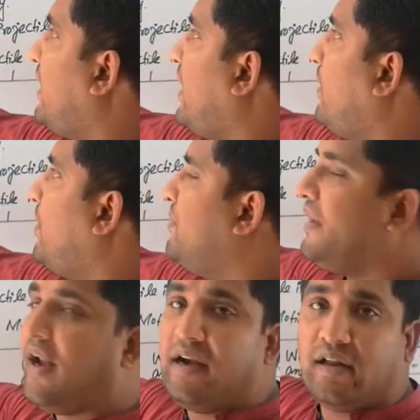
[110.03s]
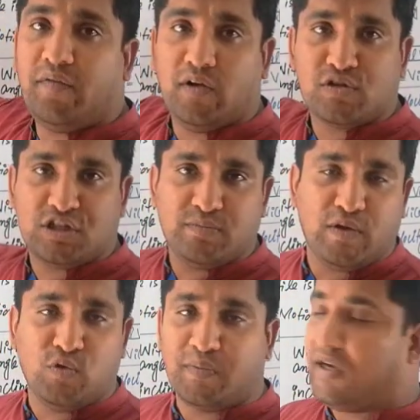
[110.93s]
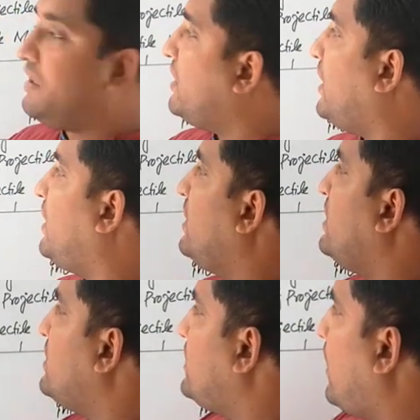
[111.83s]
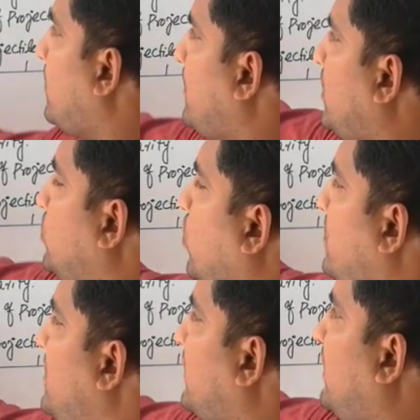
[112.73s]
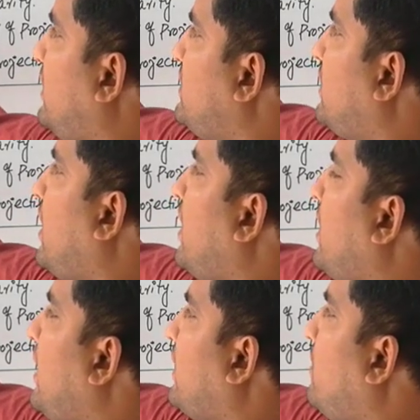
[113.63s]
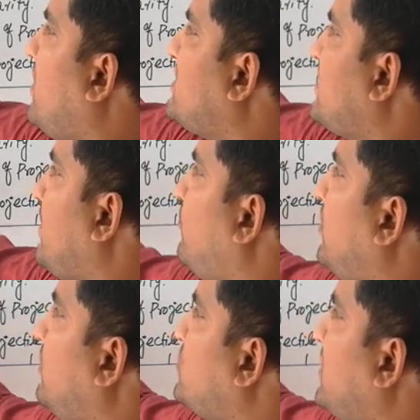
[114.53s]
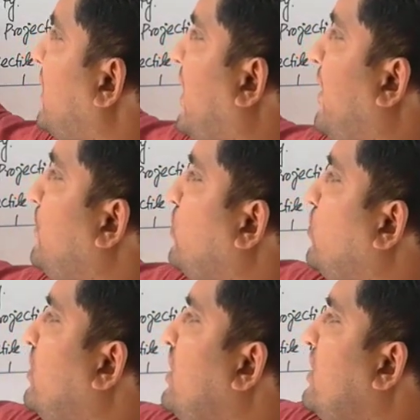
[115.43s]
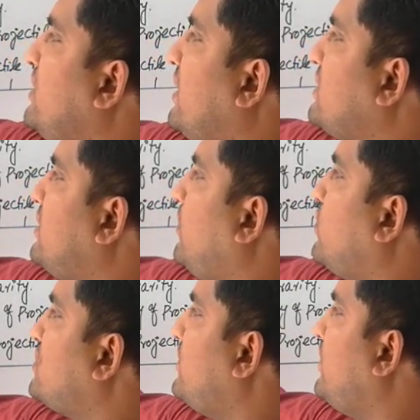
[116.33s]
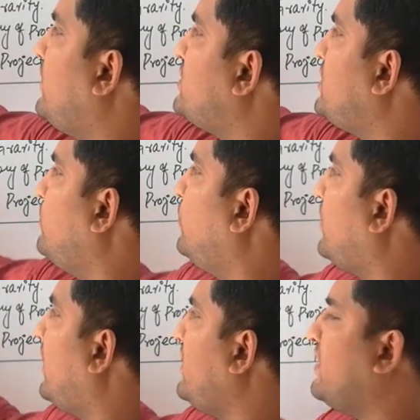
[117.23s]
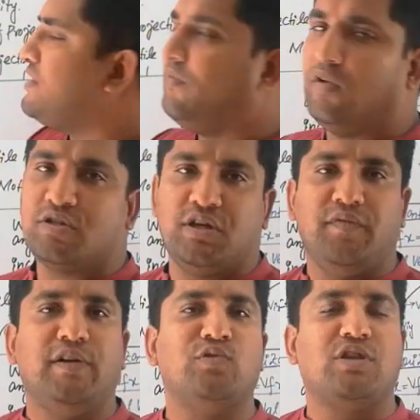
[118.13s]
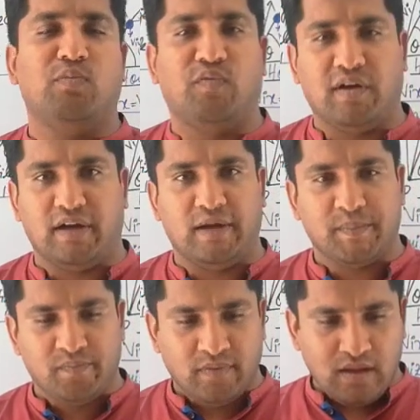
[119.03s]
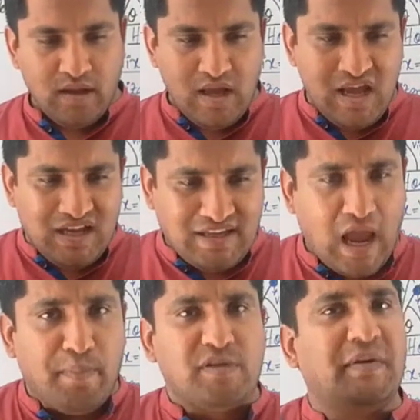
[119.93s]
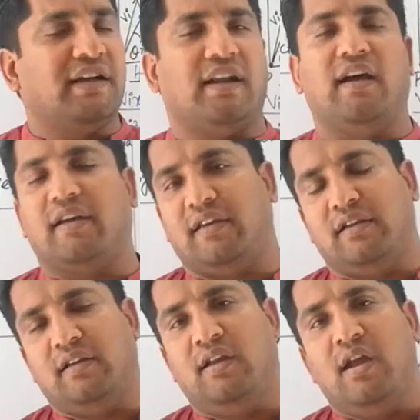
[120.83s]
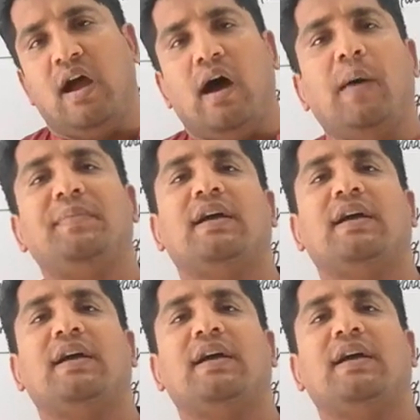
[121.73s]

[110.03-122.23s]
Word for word: है अब हमने रिलेटिव वेलोसिटीज़ मालूम करनी है ये आपके पास दो ऑब्जेक्ट हैं जिनका एक का मास वन दूसरे का टू ये किसी वी वन से मूव कर रहे हैं किसी वी टू से मूव कर रहे हैं ये आपस में टकरा गए अब